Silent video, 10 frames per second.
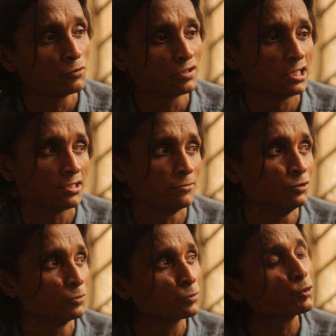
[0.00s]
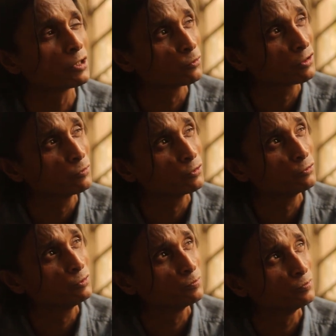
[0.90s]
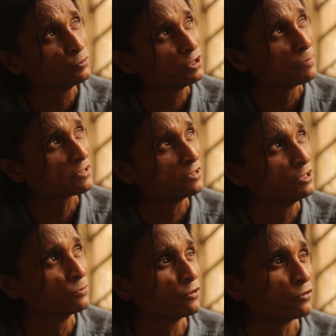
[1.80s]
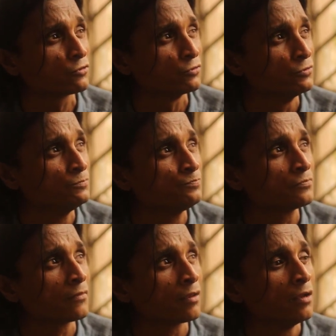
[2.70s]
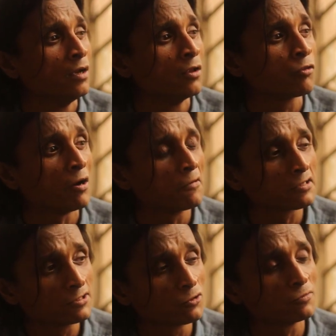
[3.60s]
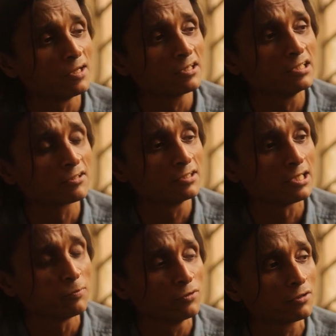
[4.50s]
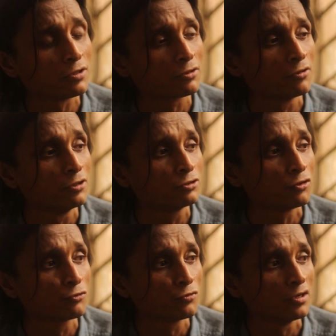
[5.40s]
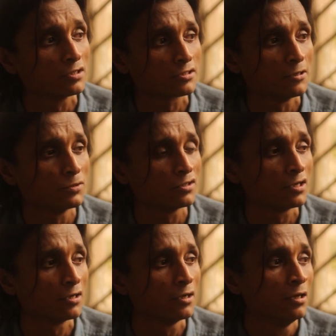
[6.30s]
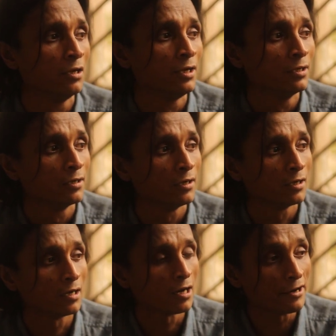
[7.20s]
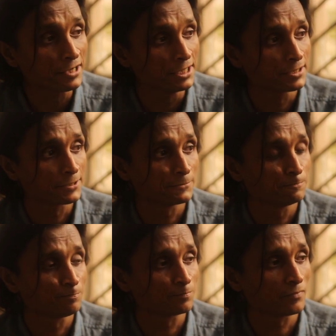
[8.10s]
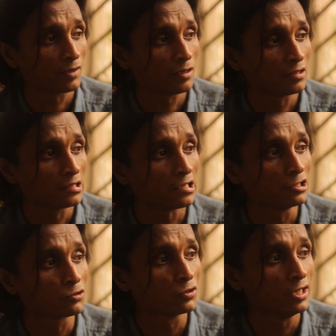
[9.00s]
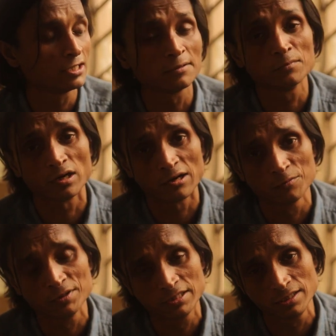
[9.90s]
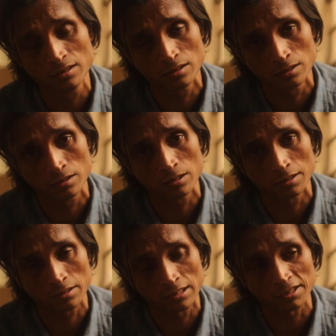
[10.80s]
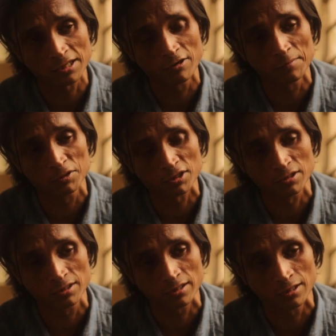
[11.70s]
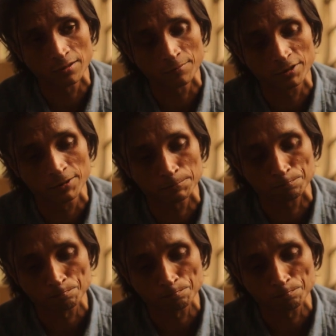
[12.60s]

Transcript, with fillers: করতে চেয়েছেন উনি ওইটার মধ্যেই উনি খুঁজে পেয়েছেন জীবনের অর্থ তো আমার কাছে এরকম লাগে যে আসলে জাপনের তো এক ধরনের যন্ত্রণা আছে আমরা যারা আর্টিস্ট তাদের তো এইটা আরও বেশি থাকে কারণ আমরা তো আসলে আমাদের